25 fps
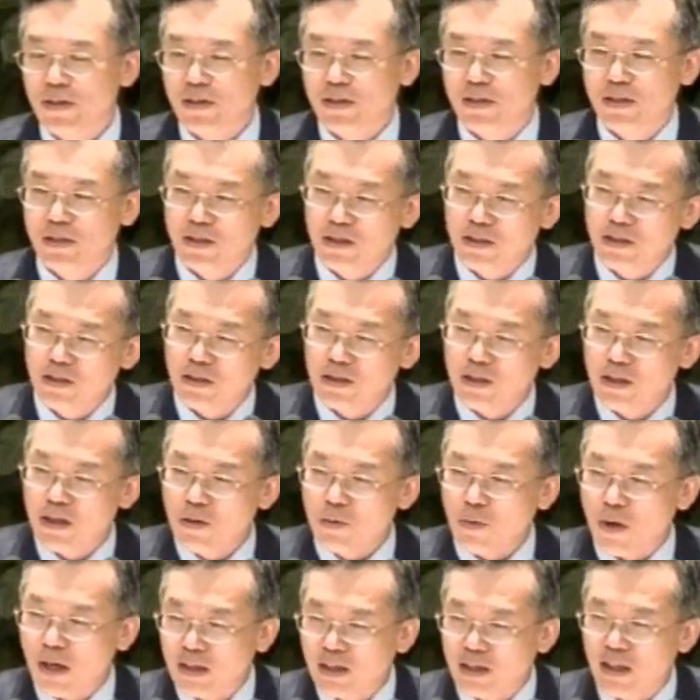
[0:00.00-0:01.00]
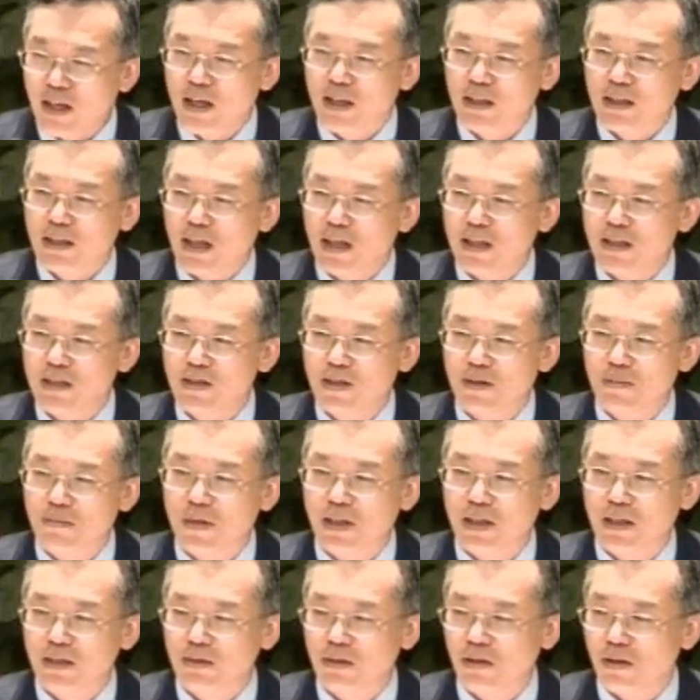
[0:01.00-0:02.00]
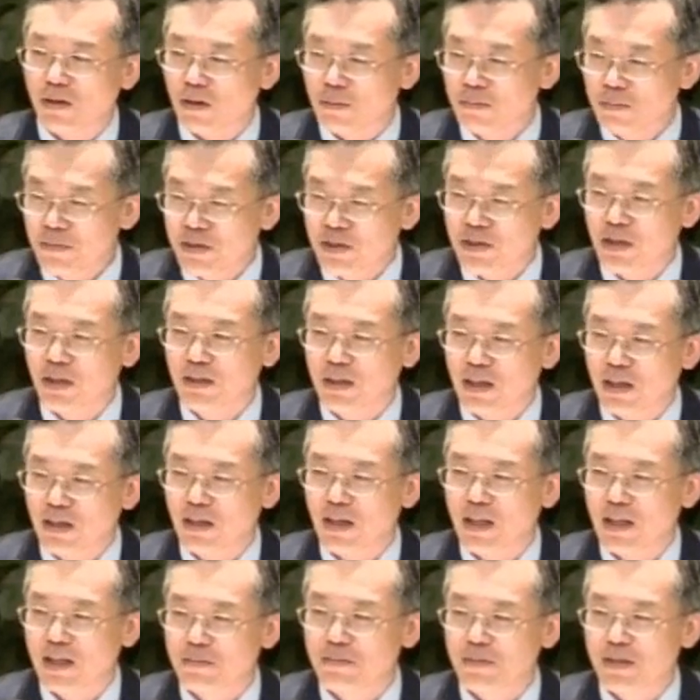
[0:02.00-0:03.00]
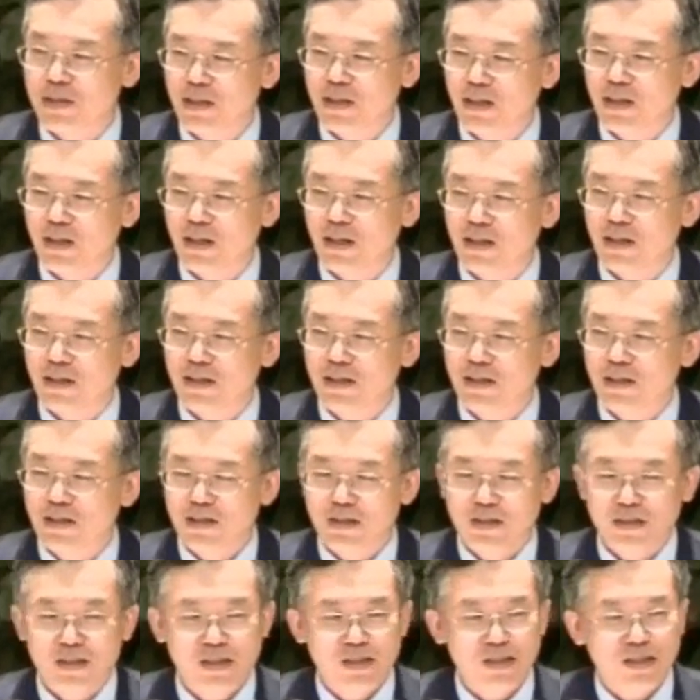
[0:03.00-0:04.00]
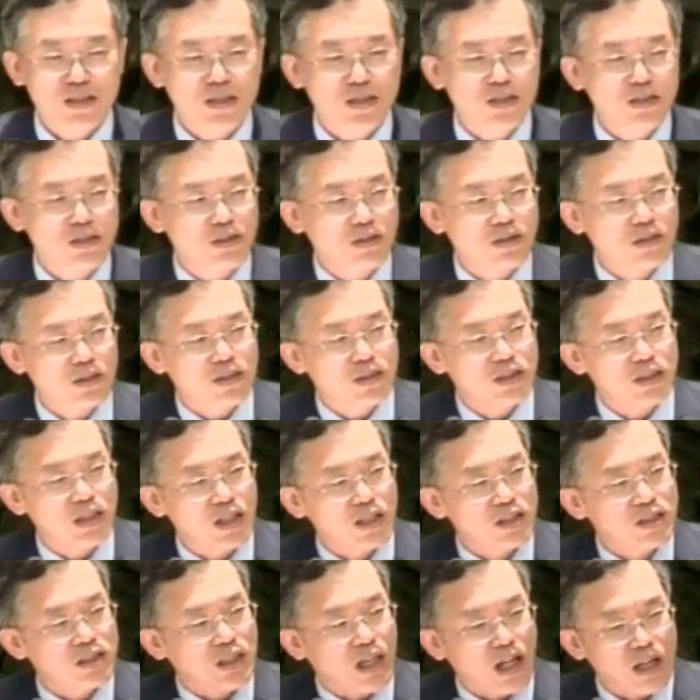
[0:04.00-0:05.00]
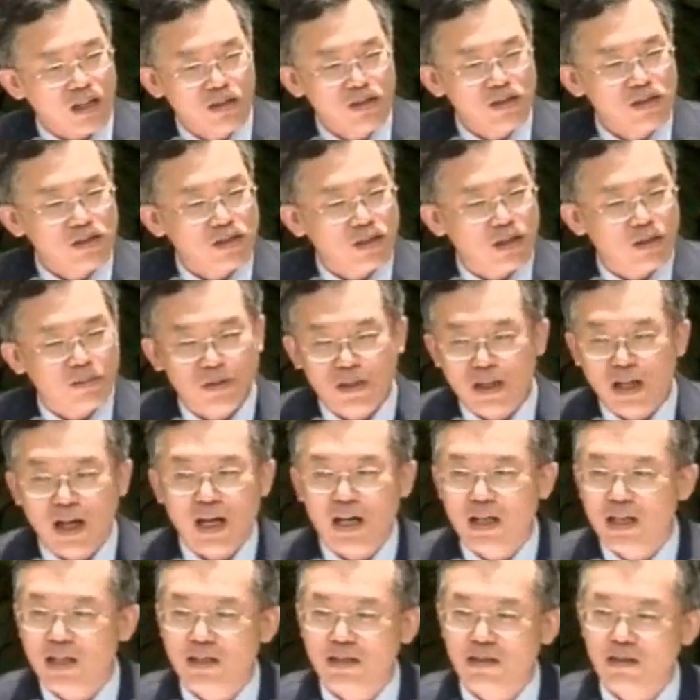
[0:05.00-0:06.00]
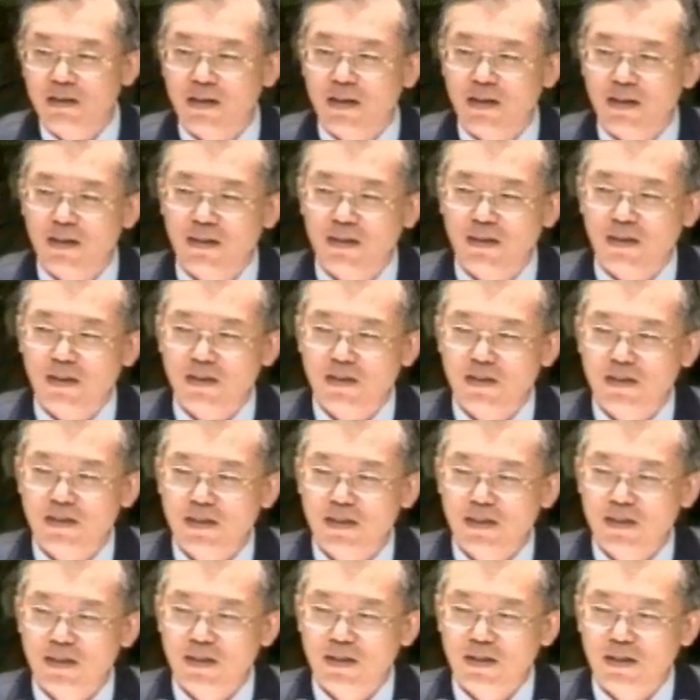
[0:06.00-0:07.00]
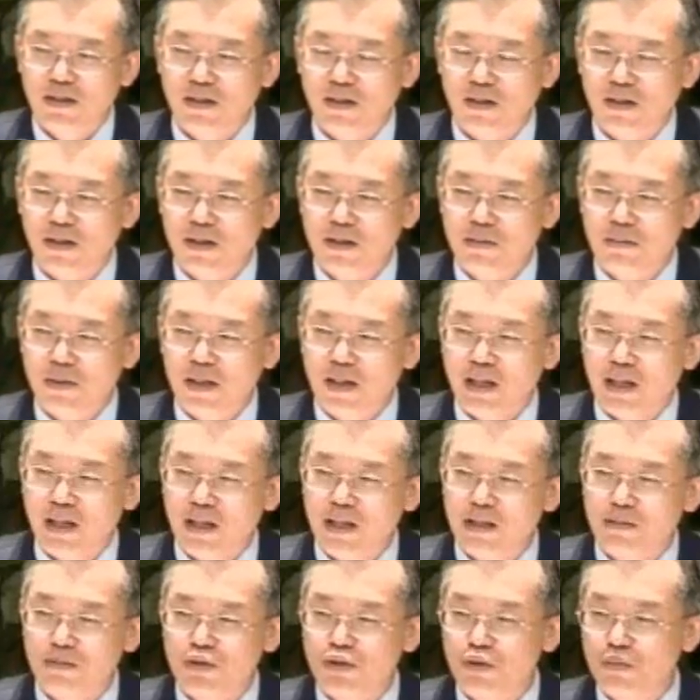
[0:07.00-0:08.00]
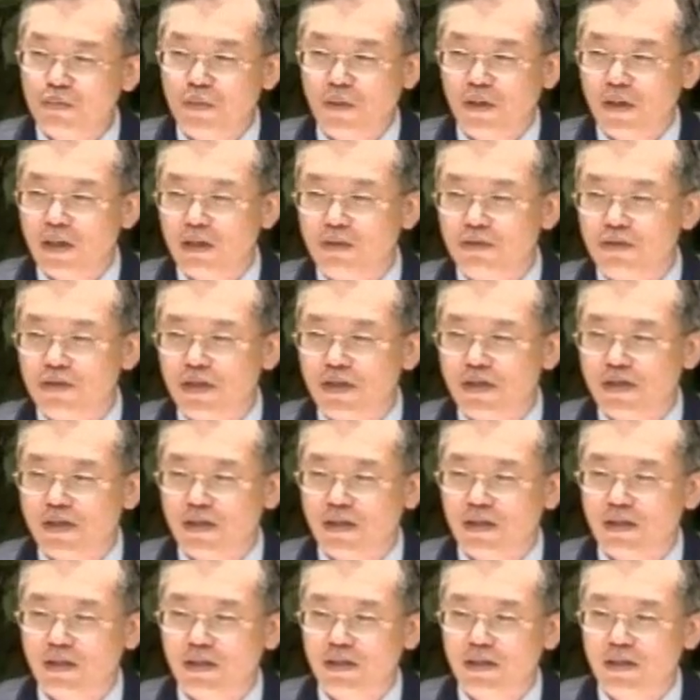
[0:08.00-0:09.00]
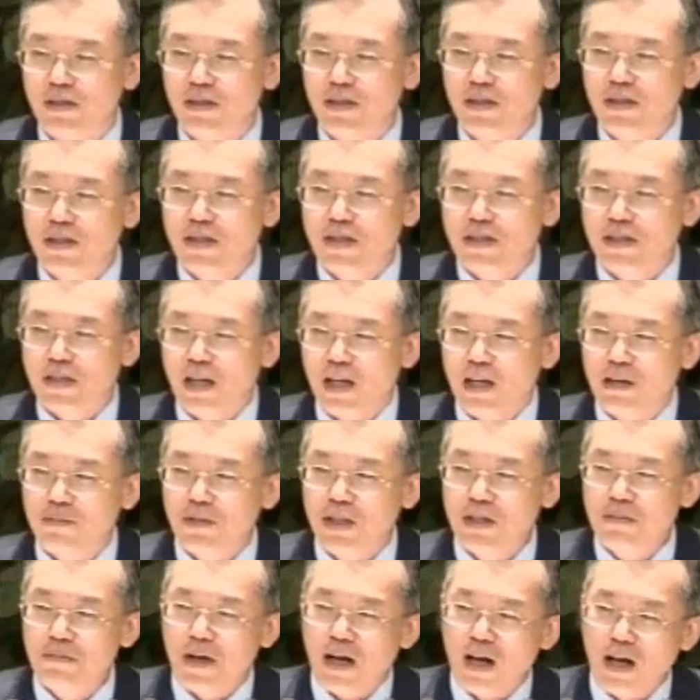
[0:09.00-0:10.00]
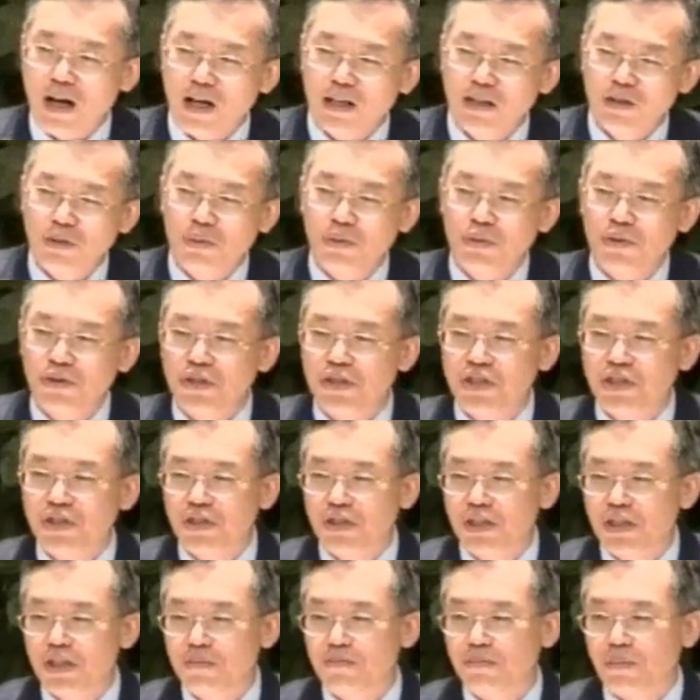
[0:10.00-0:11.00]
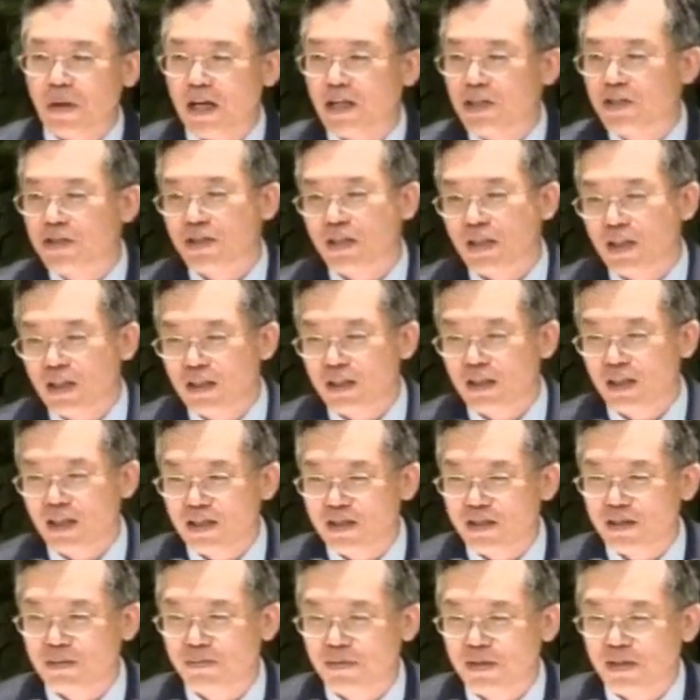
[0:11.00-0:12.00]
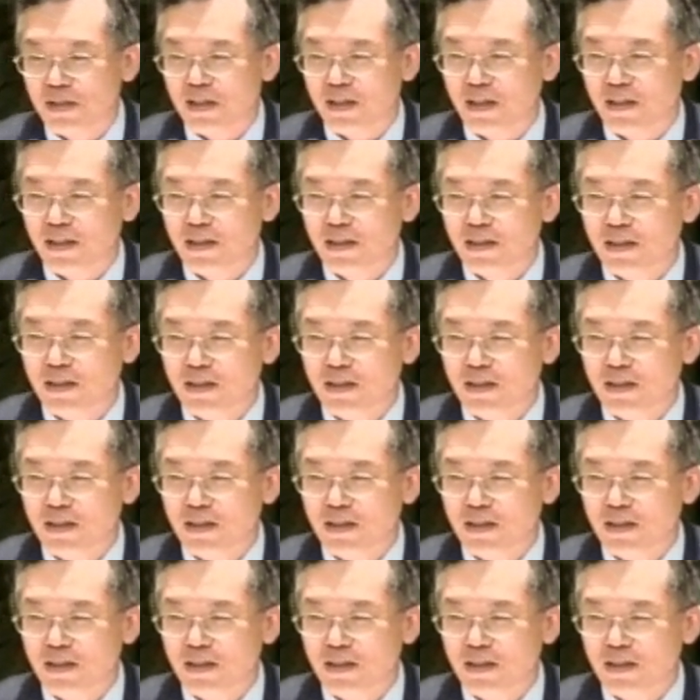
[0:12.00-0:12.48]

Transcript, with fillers: 그 왔다 갔다 하는 것만 해도 엄청난 거 아닙니까? 이 지역을 그냥 자연스럽게 알리는 거예요. 얼마나 하나님 축복해 주셨어요. 사람들이 많이 오는 지역이 발전하게 돼 있습니다.